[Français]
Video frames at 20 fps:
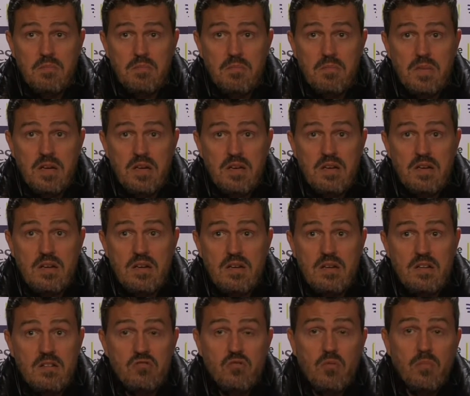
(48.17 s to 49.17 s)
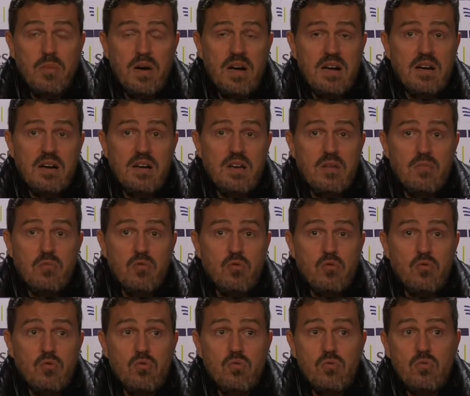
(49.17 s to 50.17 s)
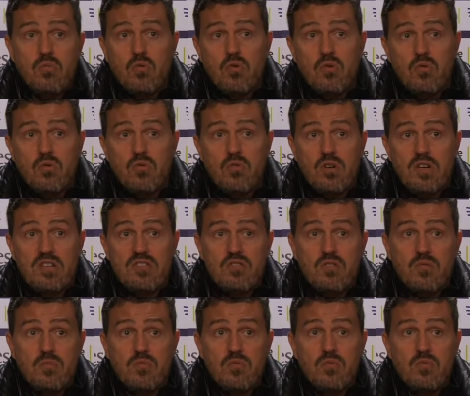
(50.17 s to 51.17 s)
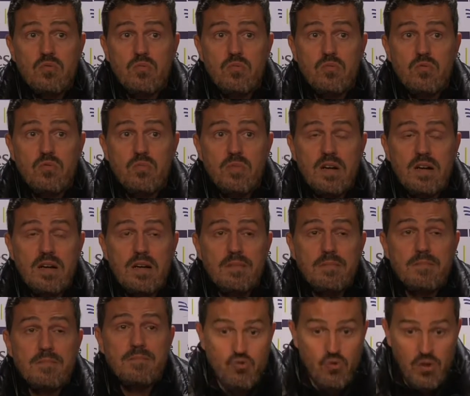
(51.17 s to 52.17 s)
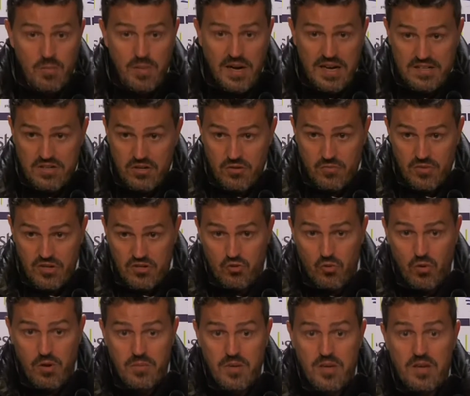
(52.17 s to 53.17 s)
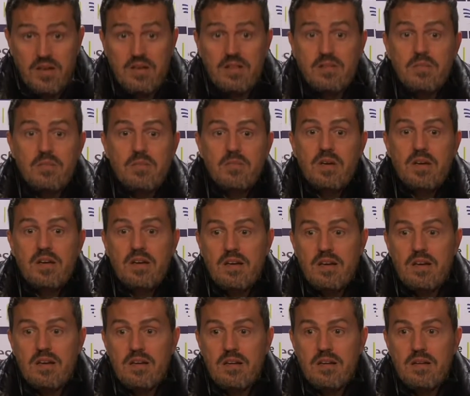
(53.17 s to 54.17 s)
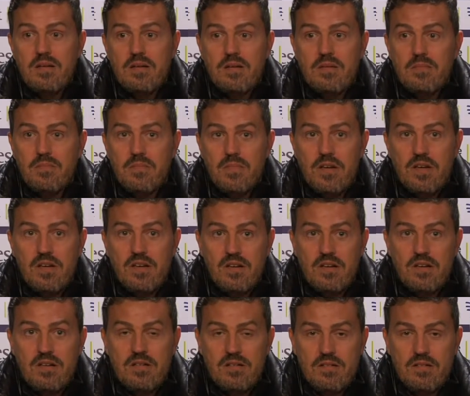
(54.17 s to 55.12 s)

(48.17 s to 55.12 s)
mais ils n'ont pas créé beaucoup, beaucoup d'occasions pour, marquer. Tous les matchs, on veut jouer mieux, mais, mais